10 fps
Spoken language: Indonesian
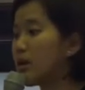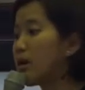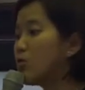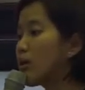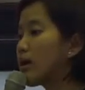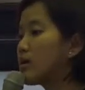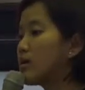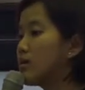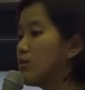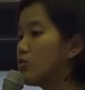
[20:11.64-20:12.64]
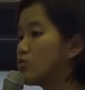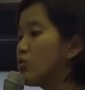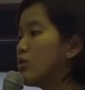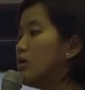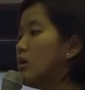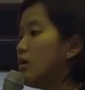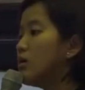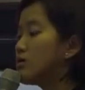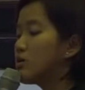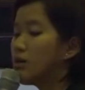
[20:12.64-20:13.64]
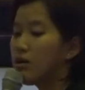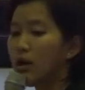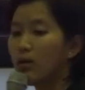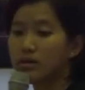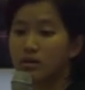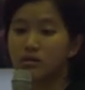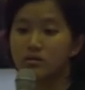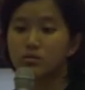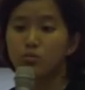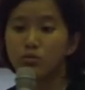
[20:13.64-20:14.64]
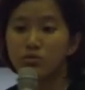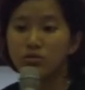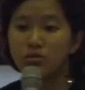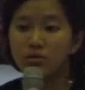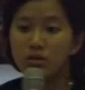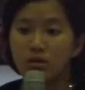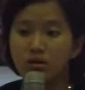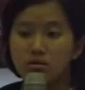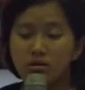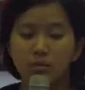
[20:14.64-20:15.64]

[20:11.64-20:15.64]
lakukan untuk lawatan tersebut. Jadi